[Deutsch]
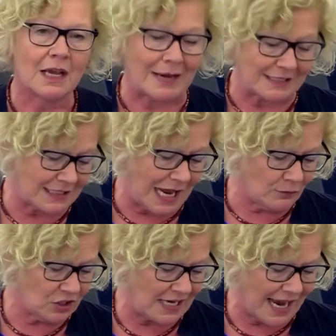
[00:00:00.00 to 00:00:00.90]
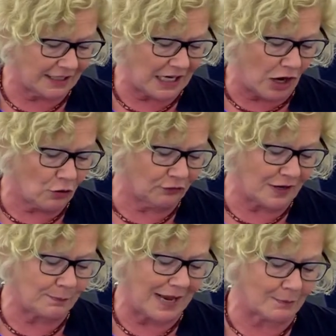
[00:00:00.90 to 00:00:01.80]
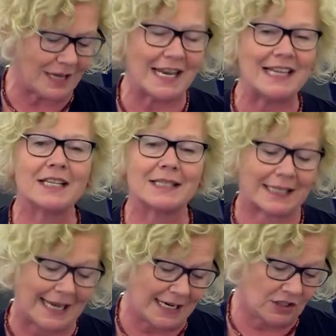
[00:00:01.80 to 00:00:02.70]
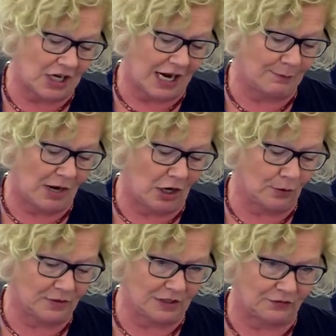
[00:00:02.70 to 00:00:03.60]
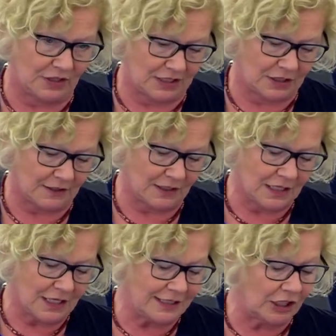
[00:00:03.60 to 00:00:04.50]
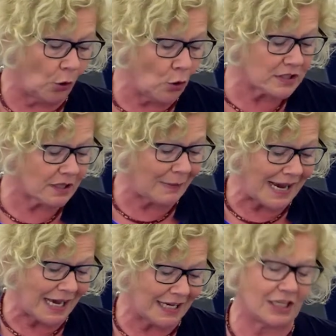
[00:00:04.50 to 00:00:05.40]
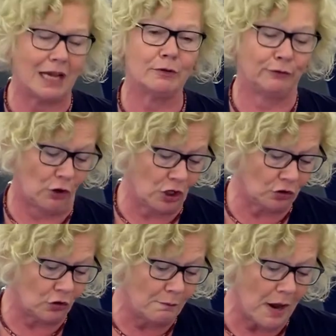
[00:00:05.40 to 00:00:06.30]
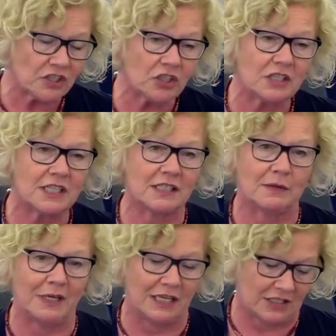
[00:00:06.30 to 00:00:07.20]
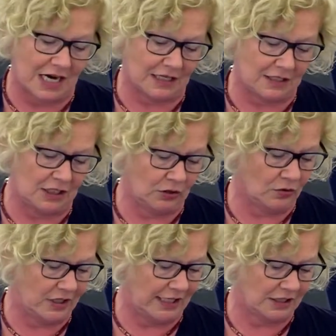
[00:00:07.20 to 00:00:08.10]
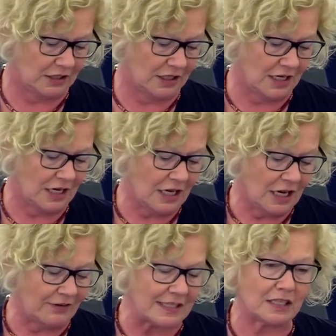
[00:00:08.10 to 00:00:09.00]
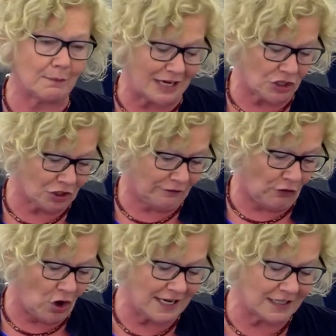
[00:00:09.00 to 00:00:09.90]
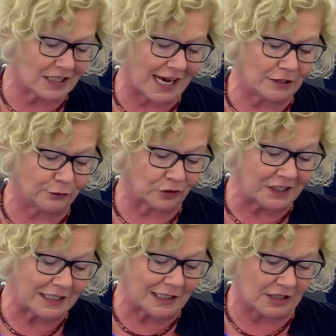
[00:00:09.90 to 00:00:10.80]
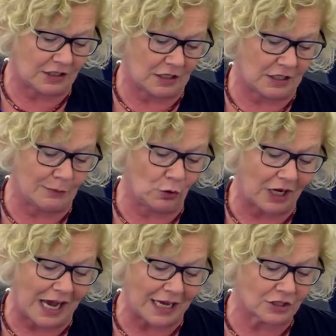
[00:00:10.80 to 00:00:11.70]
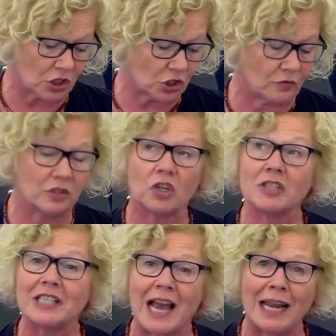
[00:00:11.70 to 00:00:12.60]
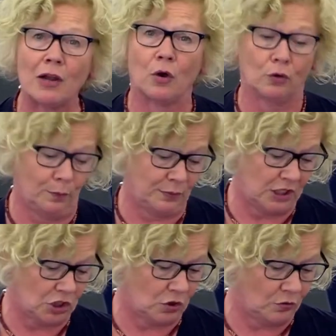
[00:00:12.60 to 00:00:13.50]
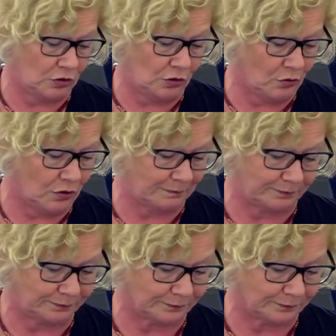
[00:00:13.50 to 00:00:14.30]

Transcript: Meine Damen und Herren, auch wenn permanent das Gegenteil behauptet wird, die große Mehrheit der Bevölkerung möchte diese Militarisierung nicht. Was die Menschen wollen, ist eine friedliche, demokratische und soziale Europäische Union.